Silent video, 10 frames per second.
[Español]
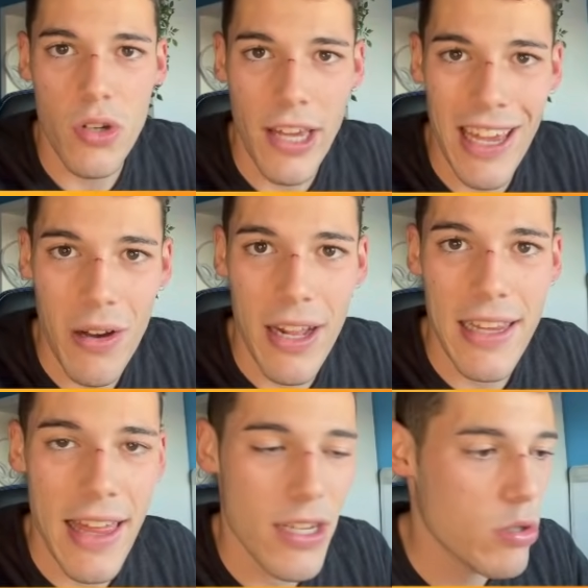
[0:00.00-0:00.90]
que el
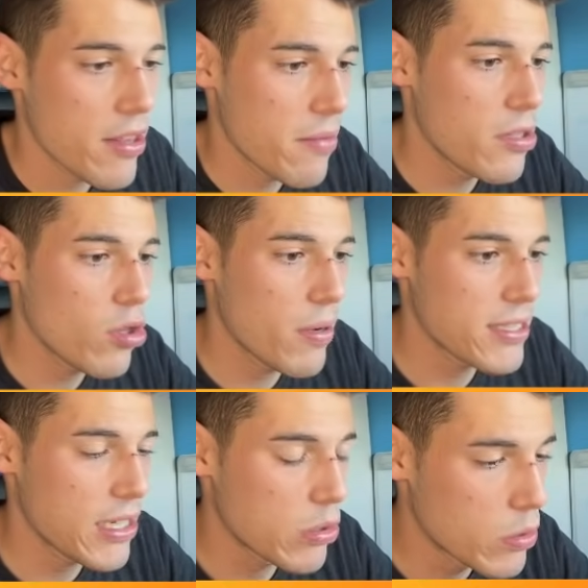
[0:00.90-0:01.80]
día de su lanzamiento va a
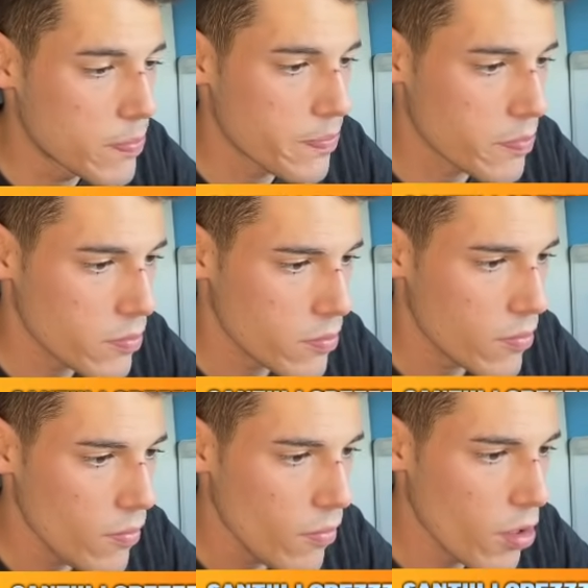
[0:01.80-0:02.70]
ser un
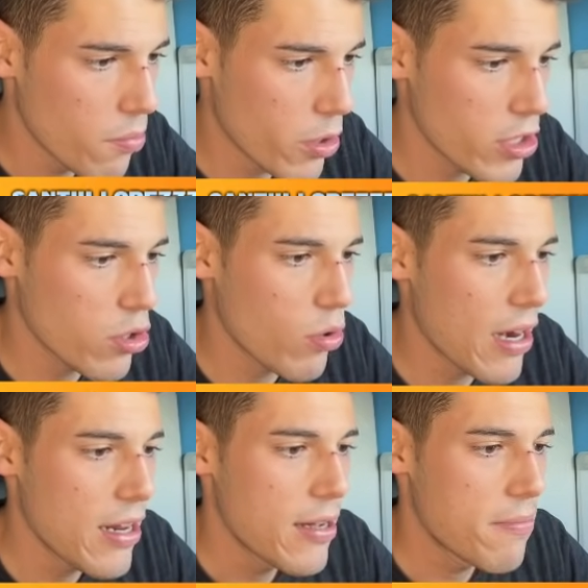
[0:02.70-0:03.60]
un proyecto el
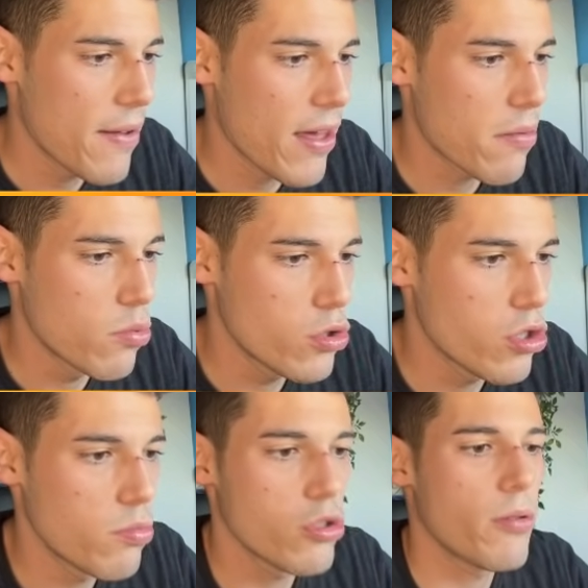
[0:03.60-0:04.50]
cual va a dar mucho, mucho